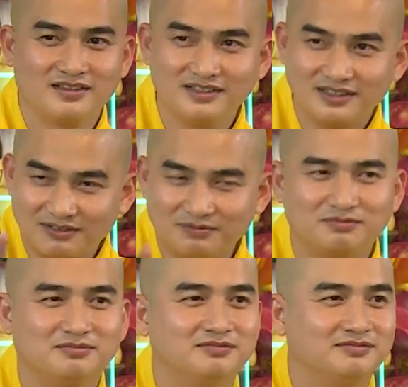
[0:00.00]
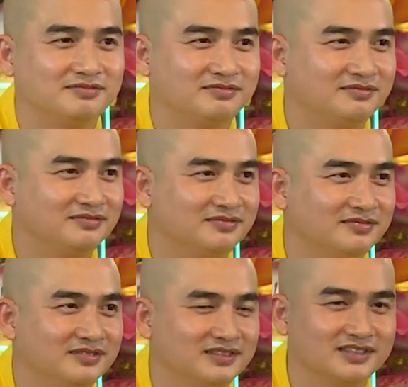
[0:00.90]
chứ không
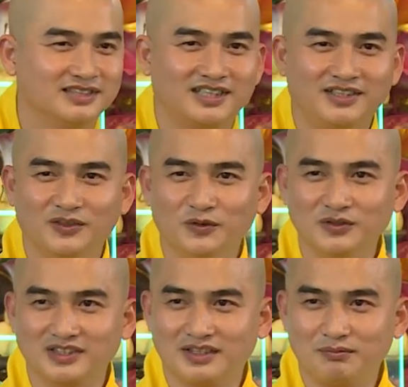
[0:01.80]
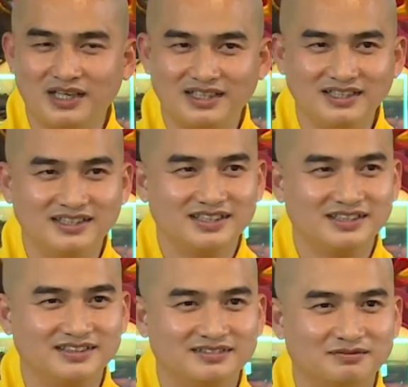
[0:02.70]
người ta dụ người ta bắt đi
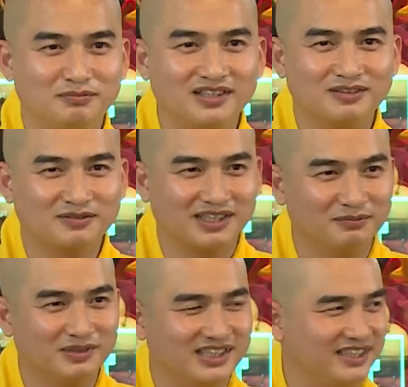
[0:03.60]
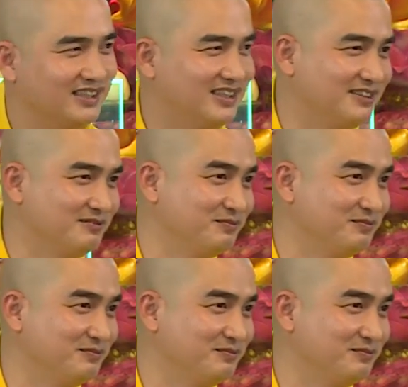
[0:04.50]
cái mất ông thầy minh thiền á